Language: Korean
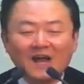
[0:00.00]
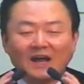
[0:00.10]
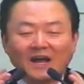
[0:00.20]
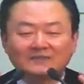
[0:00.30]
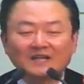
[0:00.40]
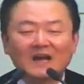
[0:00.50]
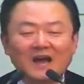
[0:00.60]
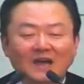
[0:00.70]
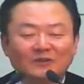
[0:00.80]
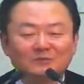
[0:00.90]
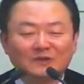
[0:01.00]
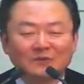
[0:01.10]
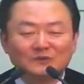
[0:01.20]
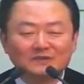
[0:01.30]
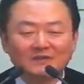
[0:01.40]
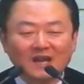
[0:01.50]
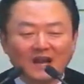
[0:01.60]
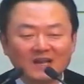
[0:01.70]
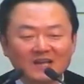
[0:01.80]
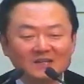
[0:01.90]
가장 아름다운
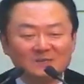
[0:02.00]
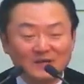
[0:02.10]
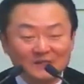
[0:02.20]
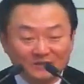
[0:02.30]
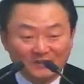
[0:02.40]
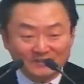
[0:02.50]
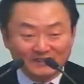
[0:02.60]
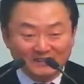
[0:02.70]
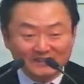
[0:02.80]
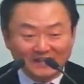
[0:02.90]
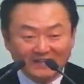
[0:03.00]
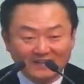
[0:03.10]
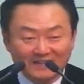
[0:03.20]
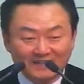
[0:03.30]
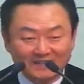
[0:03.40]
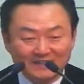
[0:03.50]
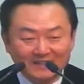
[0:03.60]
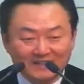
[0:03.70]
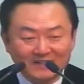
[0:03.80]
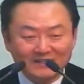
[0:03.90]
하나님의 성전이다.
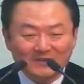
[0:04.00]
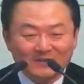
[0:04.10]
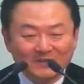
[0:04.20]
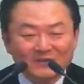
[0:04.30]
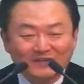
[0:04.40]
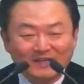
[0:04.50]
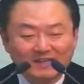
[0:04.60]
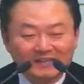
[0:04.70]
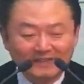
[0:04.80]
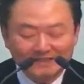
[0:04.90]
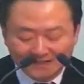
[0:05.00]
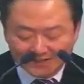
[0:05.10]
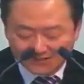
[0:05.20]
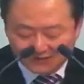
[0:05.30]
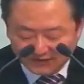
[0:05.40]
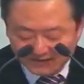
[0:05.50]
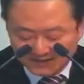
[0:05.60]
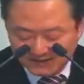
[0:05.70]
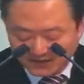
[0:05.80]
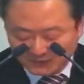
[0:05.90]
그렇게
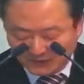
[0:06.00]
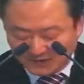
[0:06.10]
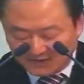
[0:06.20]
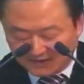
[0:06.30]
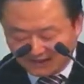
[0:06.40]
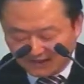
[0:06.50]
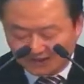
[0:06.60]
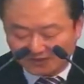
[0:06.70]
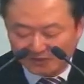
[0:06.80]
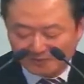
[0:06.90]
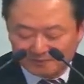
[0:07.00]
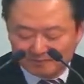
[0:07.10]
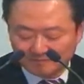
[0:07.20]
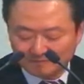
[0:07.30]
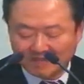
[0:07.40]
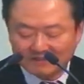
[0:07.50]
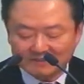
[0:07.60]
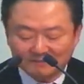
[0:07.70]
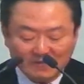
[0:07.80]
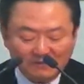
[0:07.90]
정리를 할 수 있는 그런
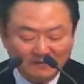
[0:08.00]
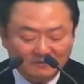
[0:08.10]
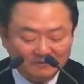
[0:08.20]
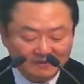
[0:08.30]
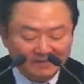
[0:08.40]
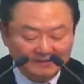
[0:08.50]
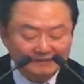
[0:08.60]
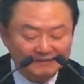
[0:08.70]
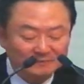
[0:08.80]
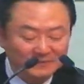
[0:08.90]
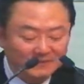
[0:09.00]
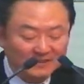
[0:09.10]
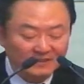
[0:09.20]
말씀이라고 할 수가 있습니다.